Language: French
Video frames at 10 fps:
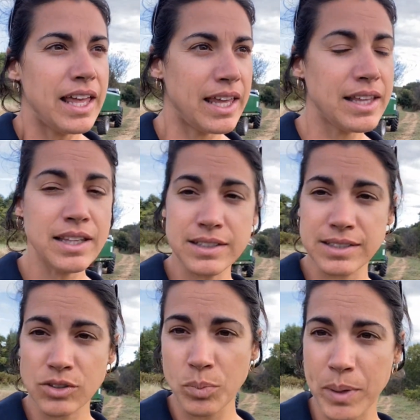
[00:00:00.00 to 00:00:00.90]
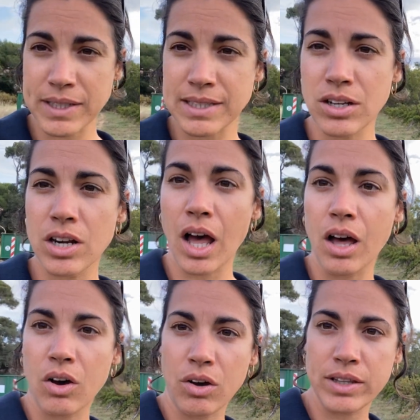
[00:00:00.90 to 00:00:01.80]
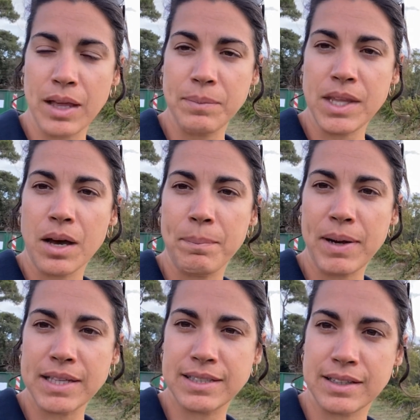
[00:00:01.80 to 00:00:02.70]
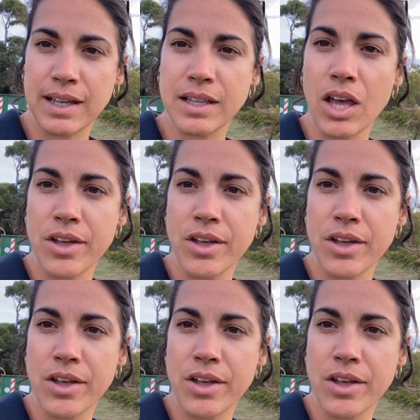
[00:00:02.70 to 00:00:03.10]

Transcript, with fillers: Et dans cette parcelle-là, on a mis en place cette année